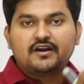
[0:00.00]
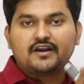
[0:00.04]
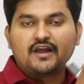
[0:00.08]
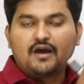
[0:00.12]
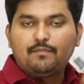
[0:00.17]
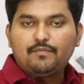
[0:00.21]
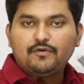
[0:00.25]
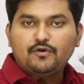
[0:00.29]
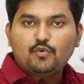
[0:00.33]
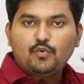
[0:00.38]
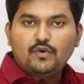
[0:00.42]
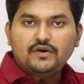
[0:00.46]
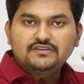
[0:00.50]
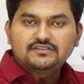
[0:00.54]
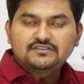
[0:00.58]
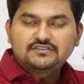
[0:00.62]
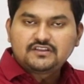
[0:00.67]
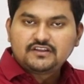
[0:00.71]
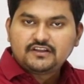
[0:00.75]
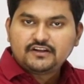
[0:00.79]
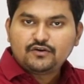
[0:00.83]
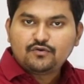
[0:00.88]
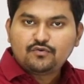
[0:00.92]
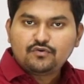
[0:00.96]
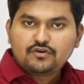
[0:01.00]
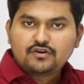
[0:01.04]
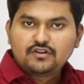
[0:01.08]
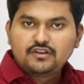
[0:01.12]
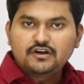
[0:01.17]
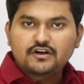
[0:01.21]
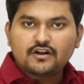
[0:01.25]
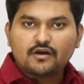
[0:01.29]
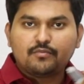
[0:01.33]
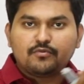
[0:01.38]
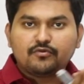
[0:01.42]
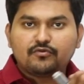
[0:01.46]
టాపిక్ వైజ్ థియరీ
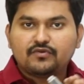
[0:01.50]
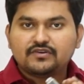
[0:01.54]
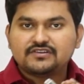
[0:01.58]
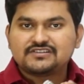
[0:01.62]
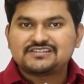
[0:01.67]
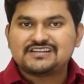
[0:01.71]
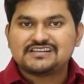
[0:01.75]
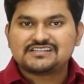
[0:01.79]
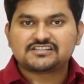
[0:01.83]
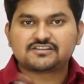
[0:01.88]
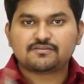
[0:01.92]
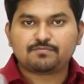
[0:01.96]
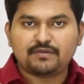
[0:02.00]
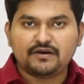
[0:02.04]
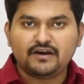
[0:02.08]
ఉంటుంది టాపిక్ వైజ్ టెస్ట్